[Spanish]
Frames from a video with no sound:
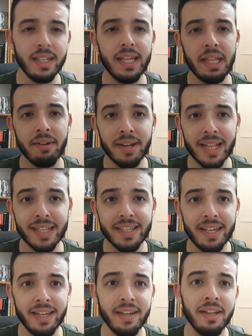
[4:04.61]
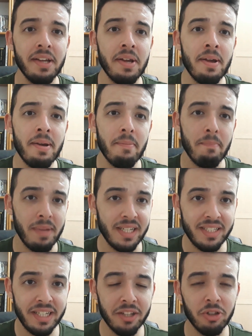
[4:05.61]
y de verdad que me
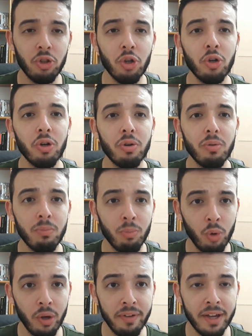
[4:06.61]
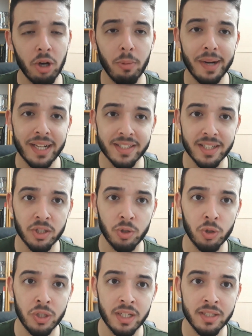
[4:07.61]
siento muy viejo para estas
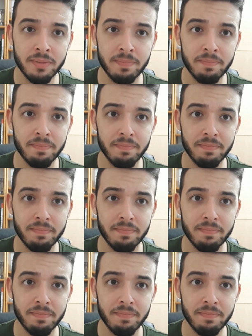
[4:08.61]
cosas.